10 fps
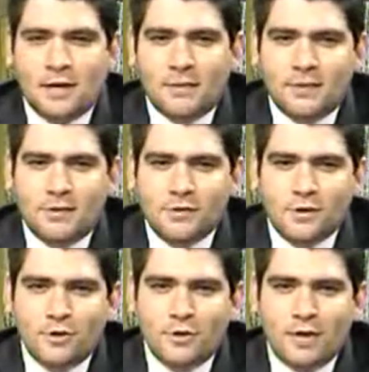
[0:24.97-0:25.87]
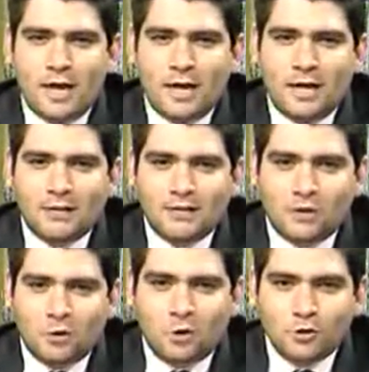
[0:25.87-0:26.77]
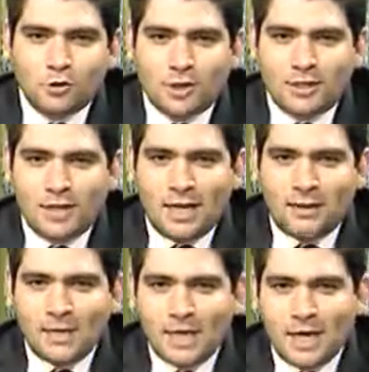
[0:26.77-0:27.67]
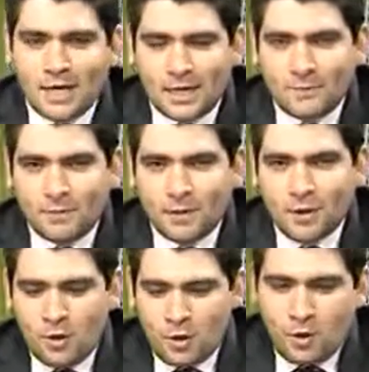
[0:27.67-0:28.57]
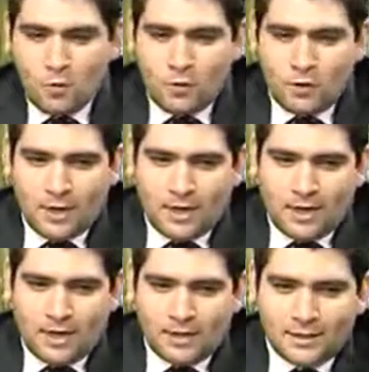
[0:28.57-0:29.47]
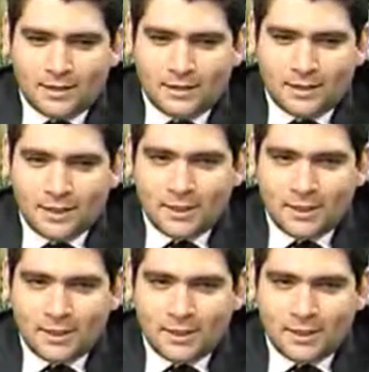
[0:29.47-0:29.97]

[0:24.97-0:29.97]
en repetición a las 2 de la mañana. Una